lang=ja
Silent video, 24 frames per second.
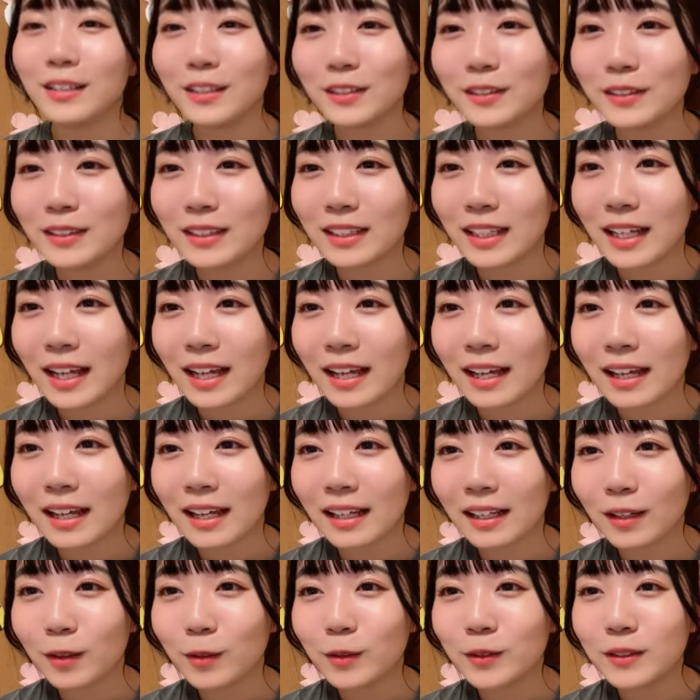9位、
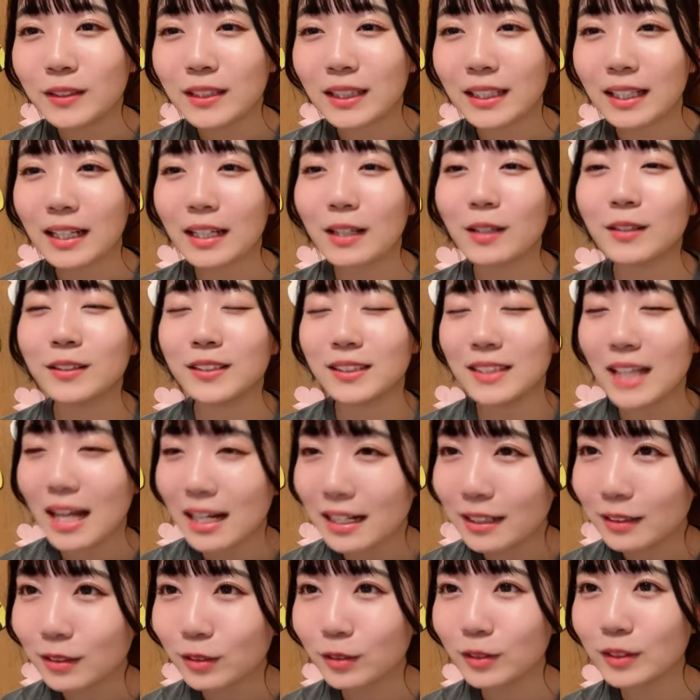えー、大阪ひろし
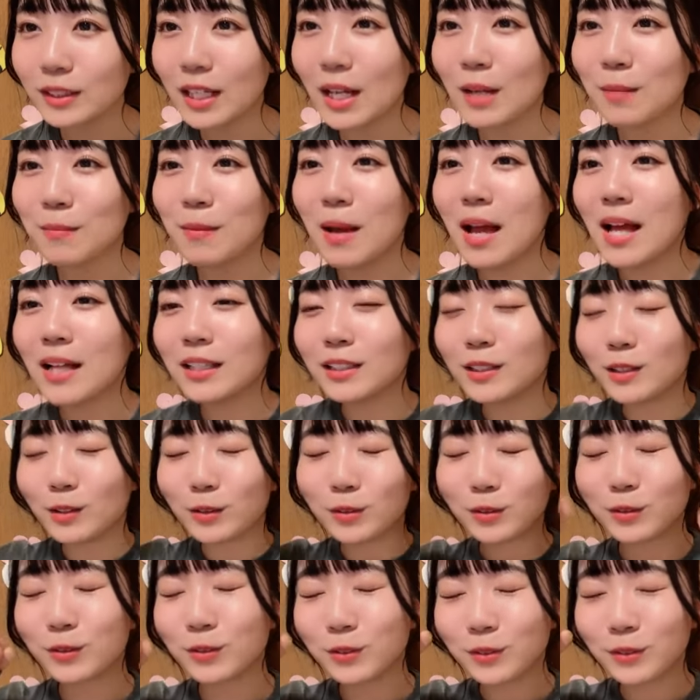さんありがとうございま
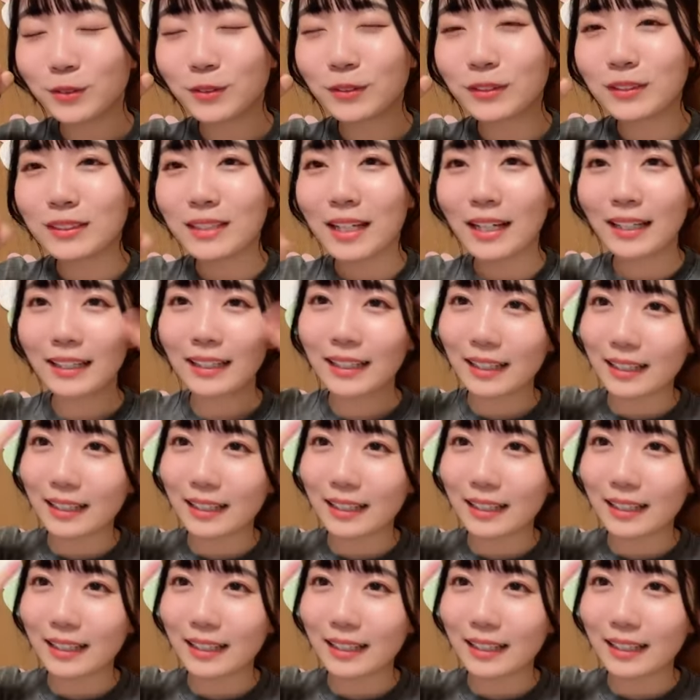すうーネギネ